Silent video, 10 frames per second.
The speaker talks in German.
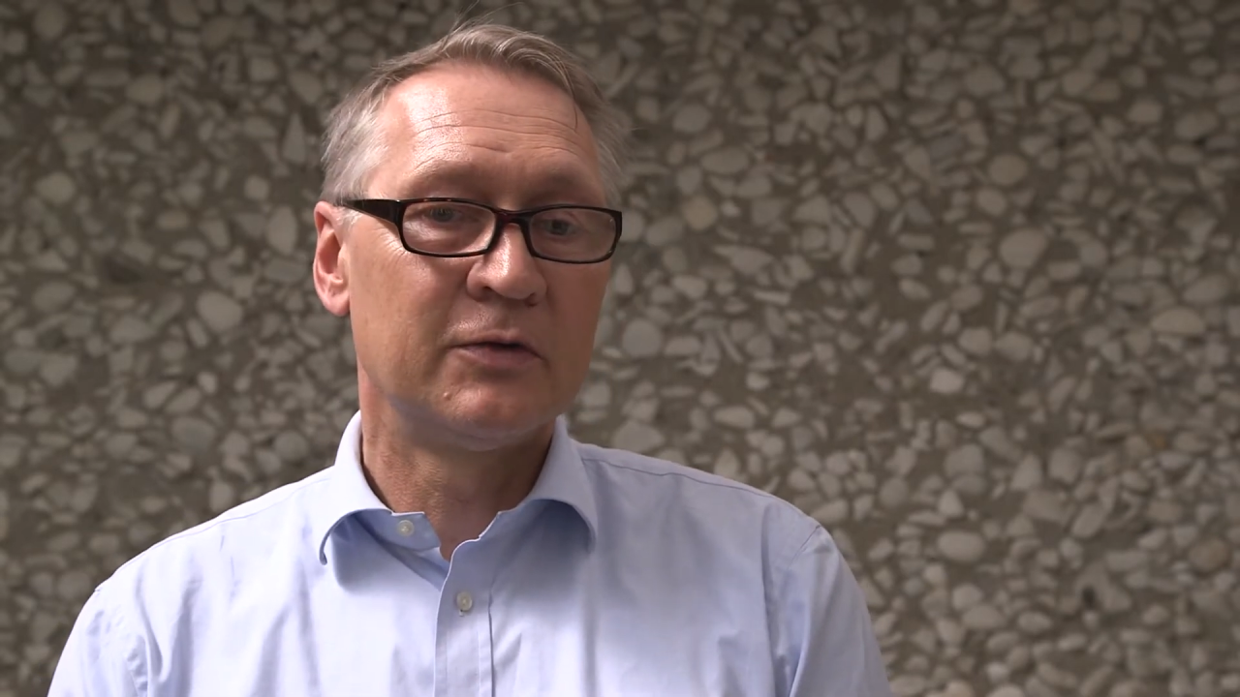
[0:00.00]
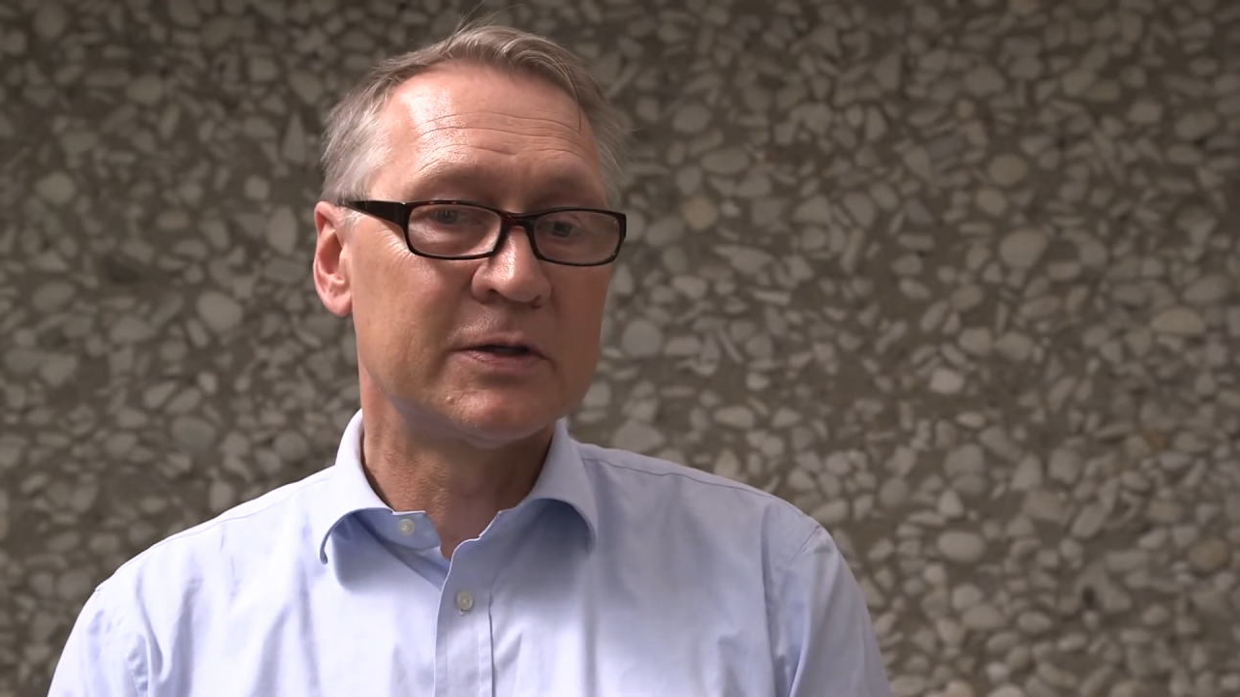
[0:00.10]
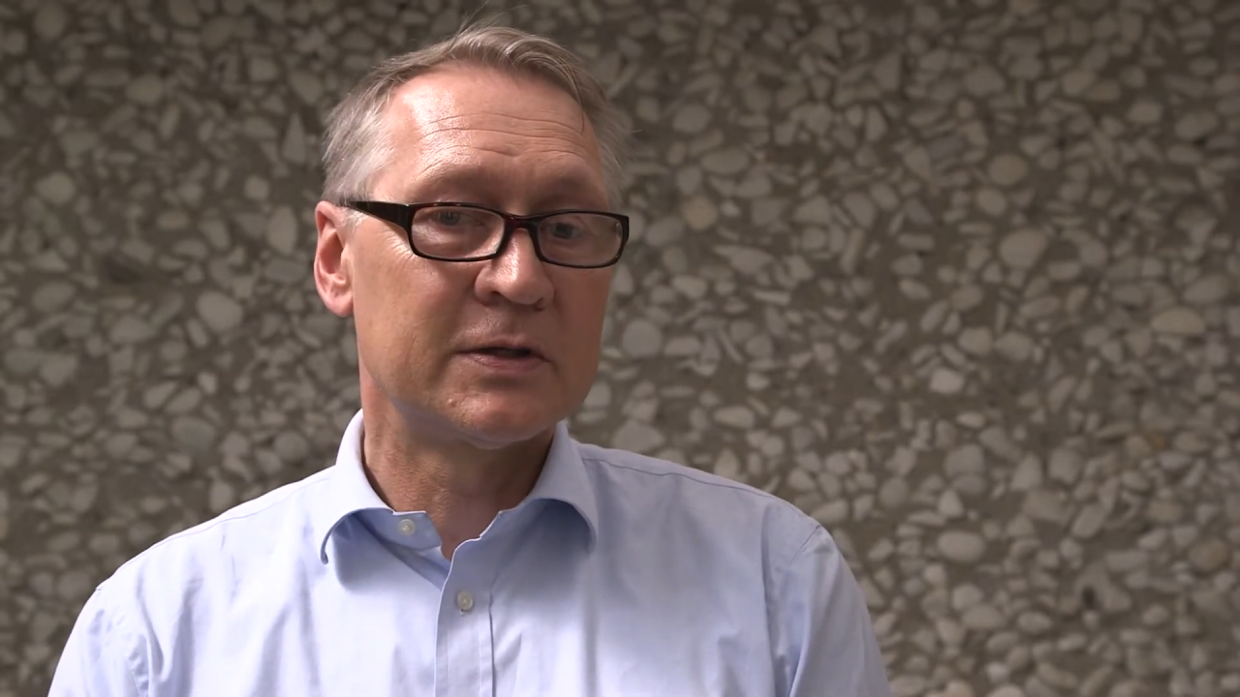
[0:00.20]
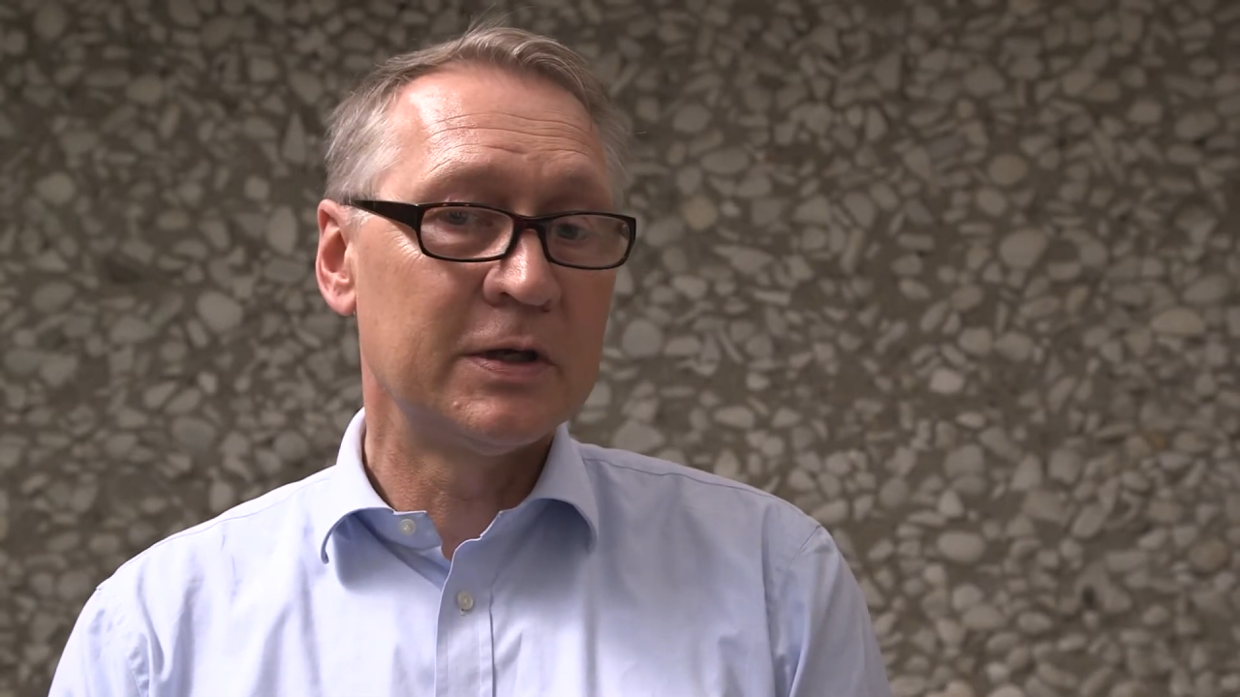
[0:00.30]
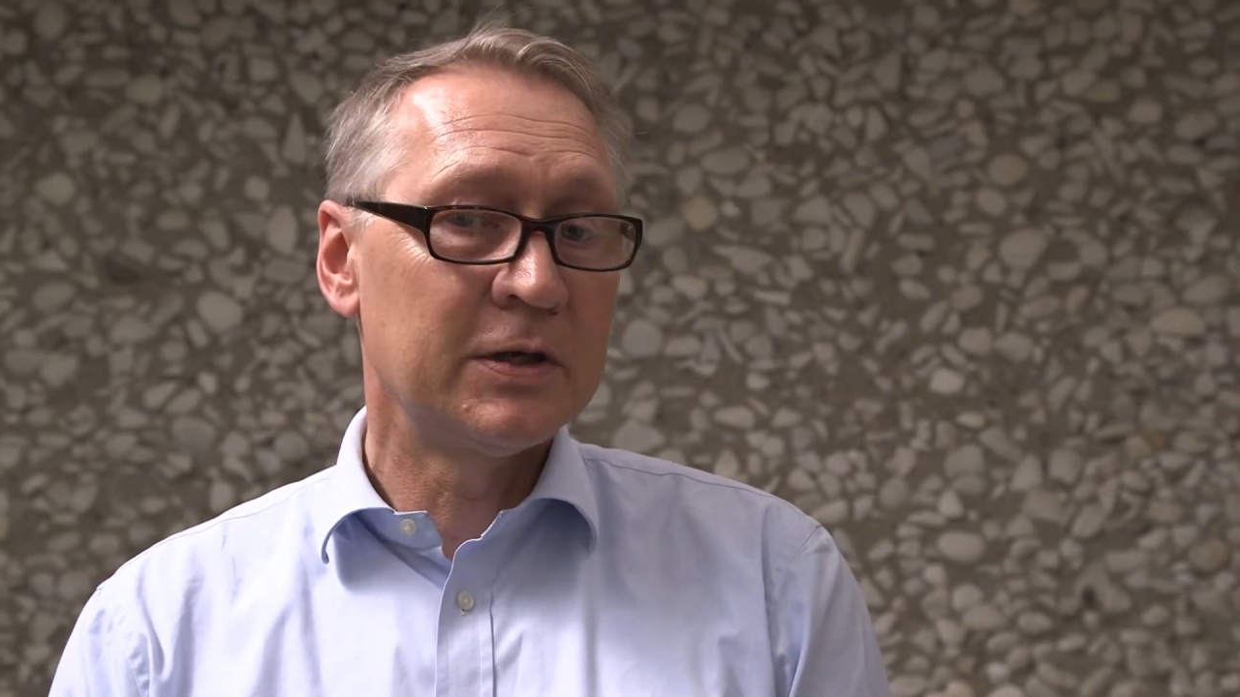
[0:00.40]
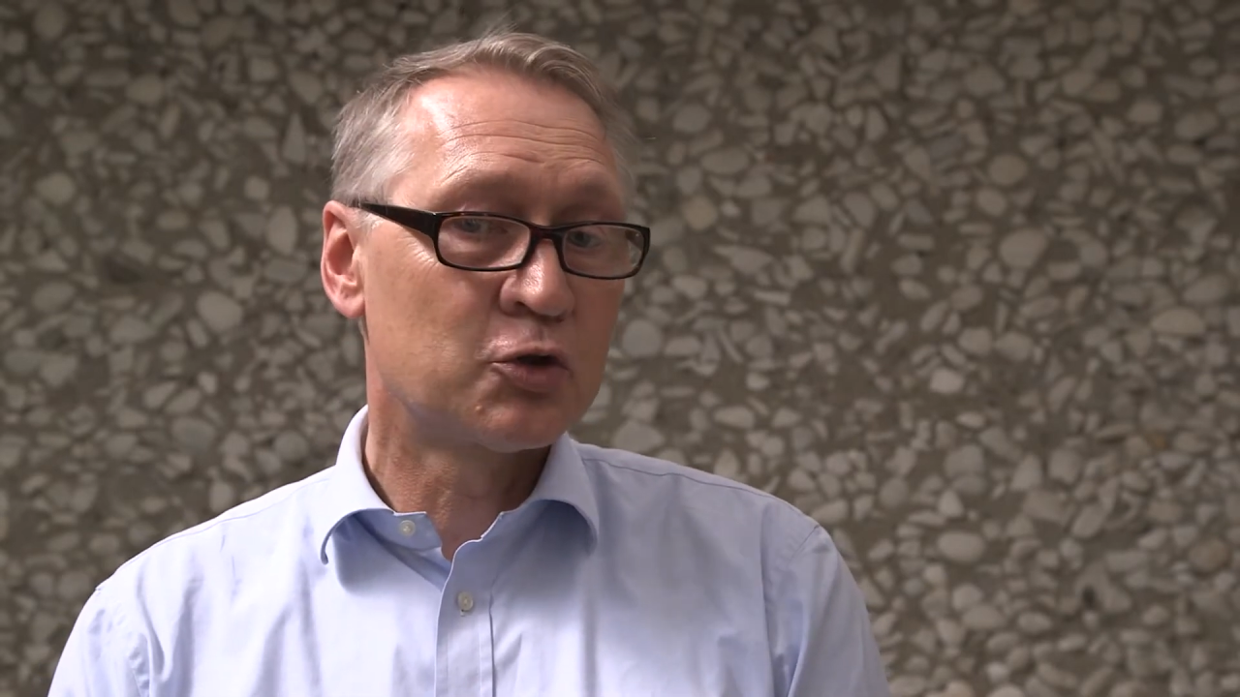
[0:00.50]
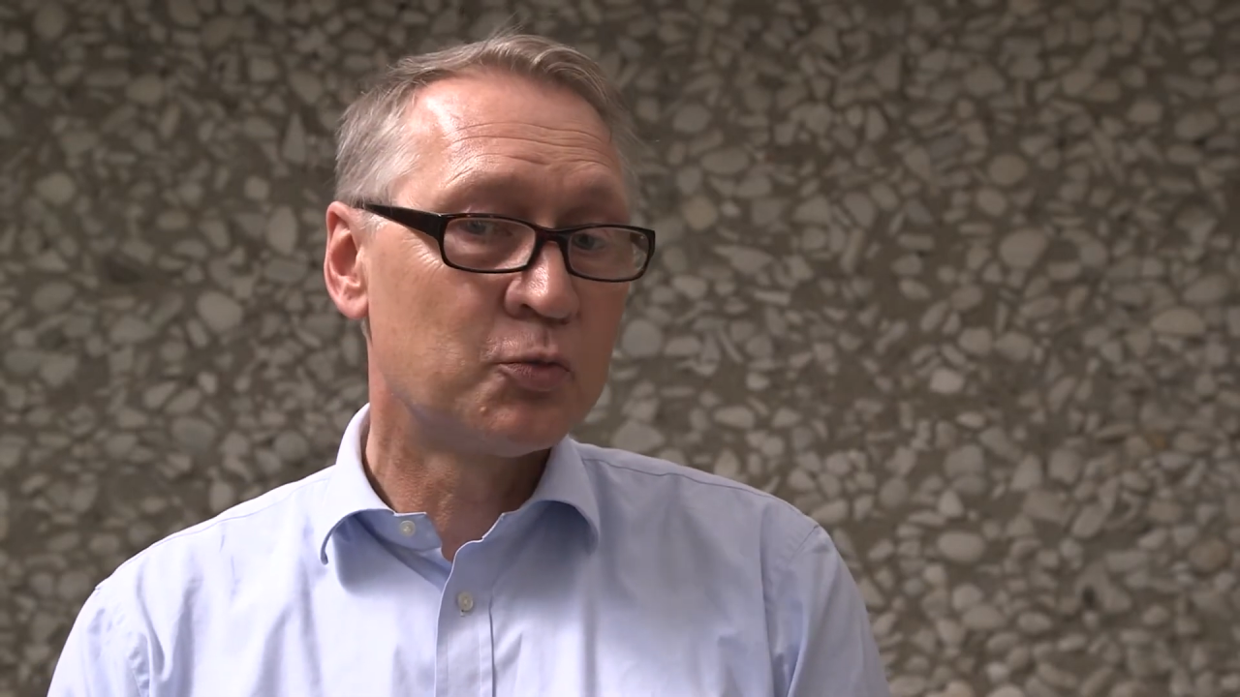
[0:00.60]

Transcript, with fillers: Was ich